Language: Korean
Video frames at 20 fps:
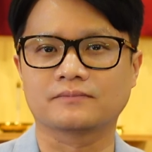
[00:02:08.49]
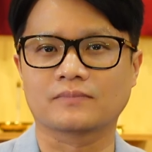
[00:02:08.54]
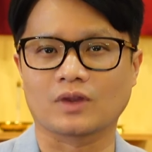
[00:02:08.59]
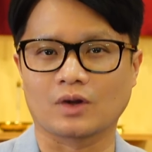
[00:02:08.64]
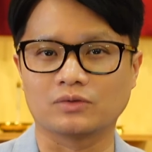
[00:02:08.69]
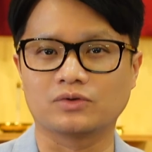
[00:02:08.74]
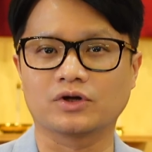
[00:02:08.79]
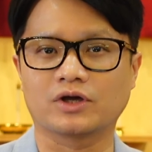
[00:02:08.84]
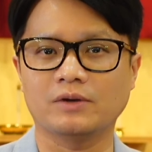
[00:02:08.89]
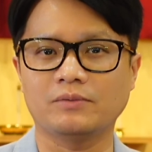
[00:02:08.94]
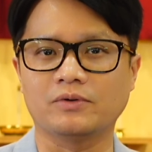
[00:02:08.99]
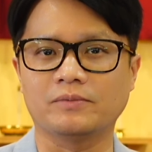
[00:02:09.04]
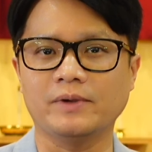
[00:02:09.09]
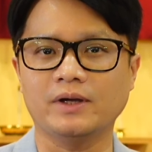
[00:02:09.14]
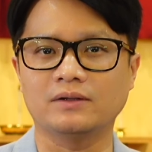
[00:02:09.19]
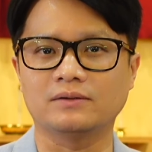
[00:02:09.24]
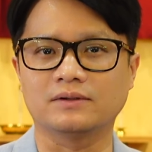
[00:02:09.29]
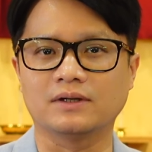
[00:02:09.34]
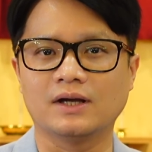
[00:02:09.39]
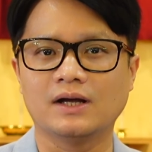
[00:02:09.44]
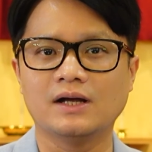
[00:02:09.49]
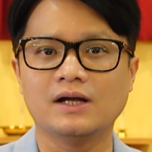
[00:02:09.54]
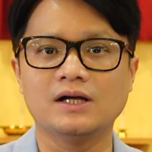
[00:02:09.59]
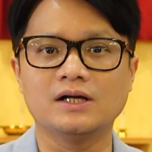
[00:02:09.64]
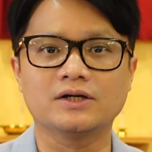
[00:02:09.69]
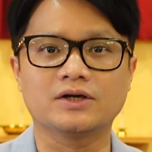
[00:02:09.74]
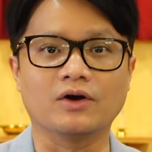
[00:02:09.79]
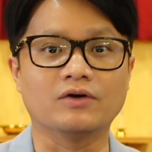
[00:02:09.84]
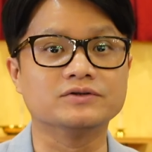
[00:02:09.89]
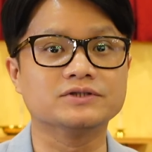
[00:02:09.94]
어떻게 보면
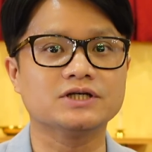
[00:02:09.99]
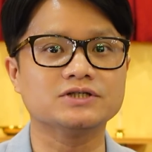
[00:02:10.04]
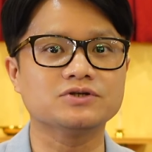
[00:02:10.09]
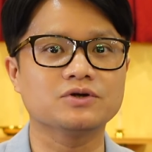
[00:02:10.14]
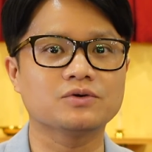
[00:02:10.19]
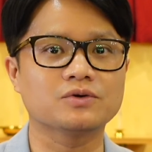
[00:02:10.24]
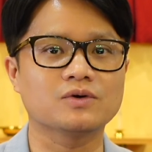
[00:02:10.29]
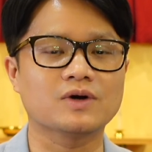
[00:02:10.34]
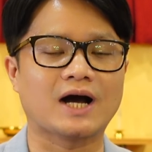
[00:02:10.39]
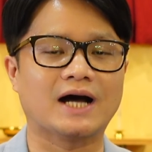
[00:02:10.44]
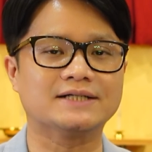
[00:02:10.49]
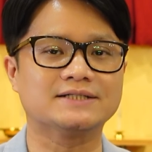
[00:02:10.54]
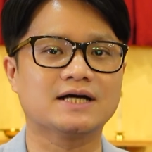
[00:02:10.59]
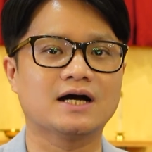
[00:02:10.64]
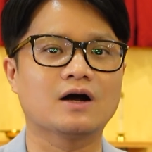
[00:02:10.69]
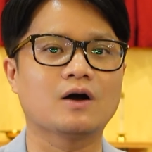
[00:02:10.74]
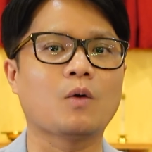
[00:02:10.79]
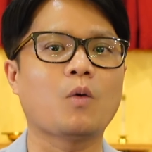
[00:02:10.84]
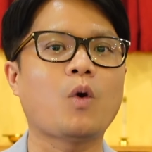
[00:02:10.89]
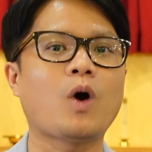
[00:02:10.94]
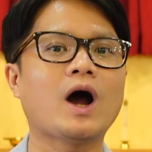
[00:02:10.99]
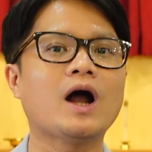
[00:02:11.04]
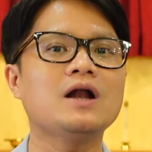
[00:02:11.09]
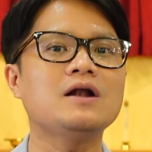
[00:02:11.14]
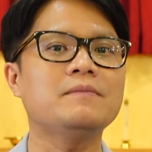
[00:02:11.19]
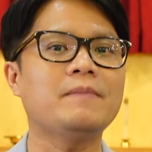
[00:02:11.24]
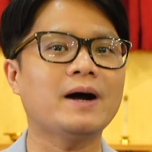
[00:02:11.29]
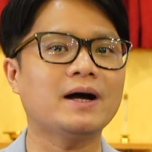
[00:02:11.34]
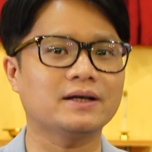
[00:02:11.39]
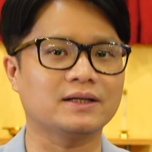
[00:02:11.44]
경제적으로 가장
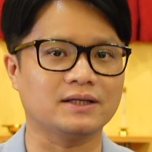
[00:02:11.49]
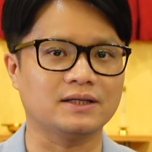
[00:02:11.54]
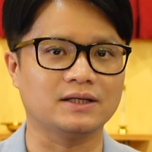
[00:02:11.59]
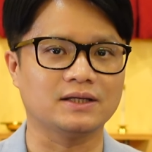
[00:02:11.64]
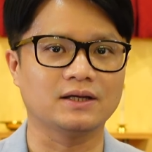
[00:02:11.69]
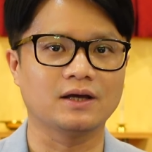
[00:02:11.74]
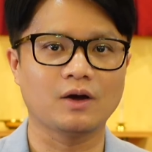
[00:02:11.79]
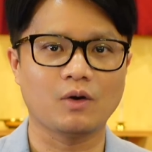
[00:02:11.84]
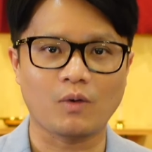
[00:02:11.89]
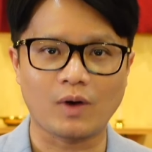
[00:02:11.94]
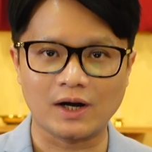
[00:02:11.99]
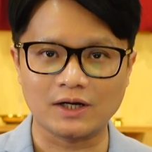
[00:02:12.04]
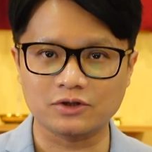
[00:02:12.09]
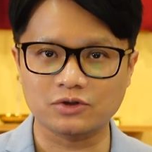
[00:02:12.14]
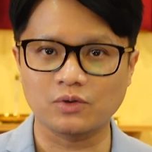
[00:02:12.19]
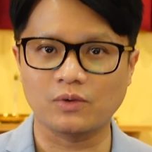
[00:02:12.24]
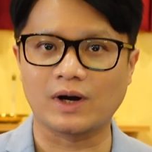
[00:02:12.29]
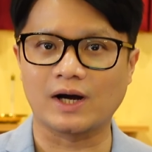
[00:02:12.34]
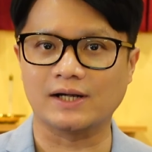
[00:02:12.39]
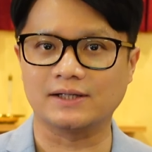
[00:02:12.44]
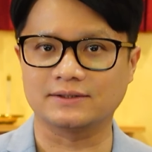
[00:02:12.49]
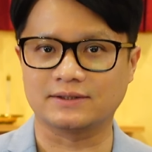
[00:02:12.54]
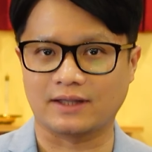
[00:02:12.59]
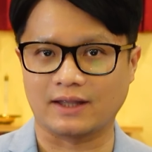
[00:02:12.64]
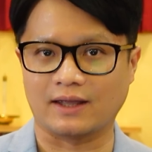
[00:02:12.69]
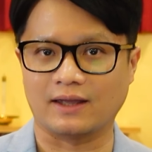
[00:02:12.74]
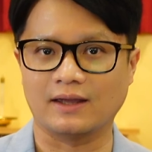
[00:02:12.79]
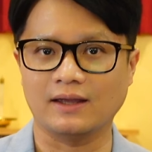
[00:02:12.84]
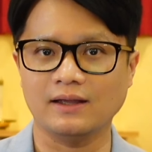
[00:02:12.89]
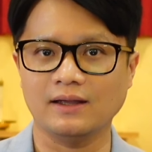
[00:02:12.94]
활발히 활동할
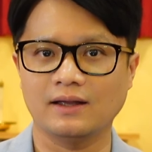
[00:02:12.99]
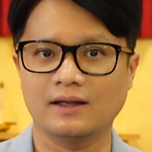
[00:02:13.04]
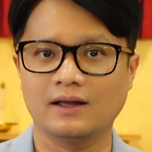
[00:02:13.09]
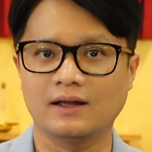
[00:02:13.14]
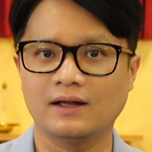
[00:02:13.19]
때